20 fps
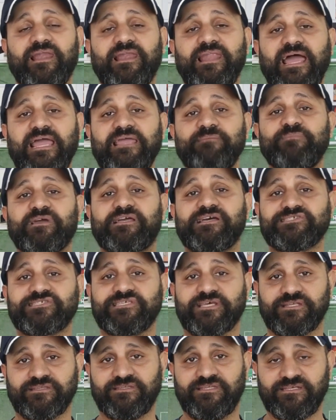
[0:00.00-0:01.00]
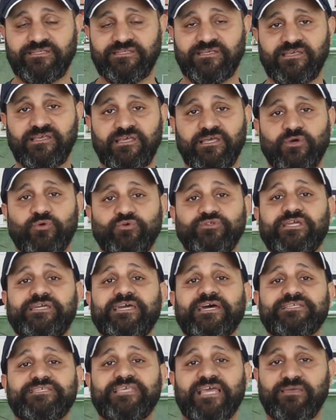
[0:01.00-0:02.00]
لعيب مكسر الدنيا ودي
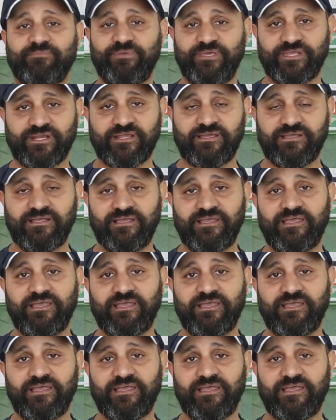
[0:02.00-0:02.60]
كارثه كبيره